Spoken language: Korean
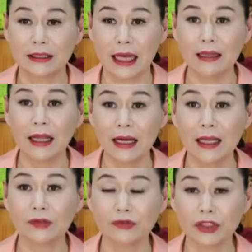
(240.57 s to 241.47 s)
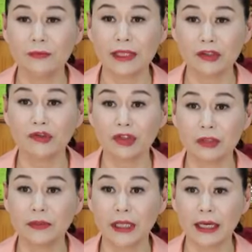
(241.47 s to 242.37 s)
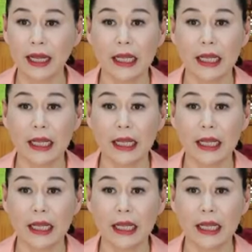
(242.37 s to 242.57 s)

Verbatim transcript: 한 나라의 중심 아닌 중심이 되라.